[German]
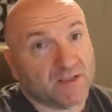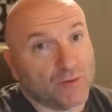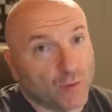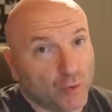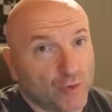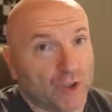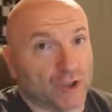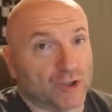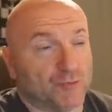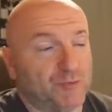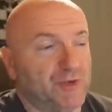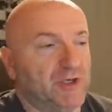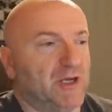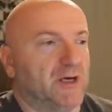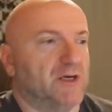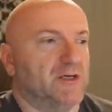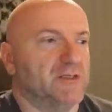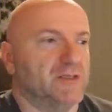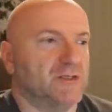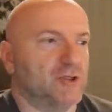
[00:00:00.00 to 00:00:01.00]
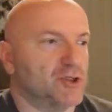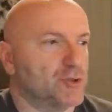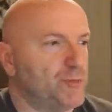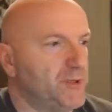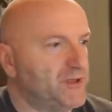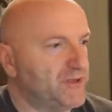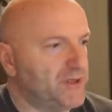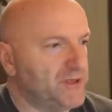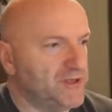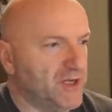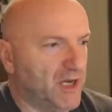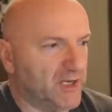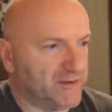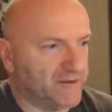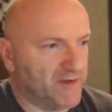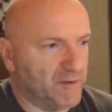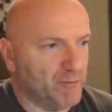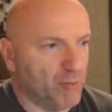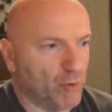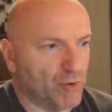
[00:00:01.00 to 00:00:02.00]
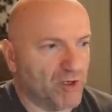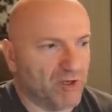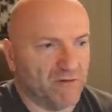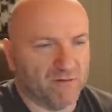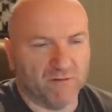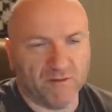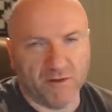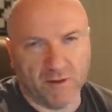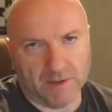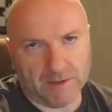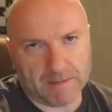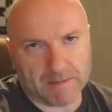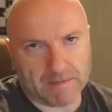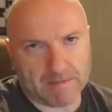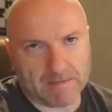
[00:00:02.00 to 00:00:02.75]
ein guter Spieler ist, spielt er hier A Tempo G4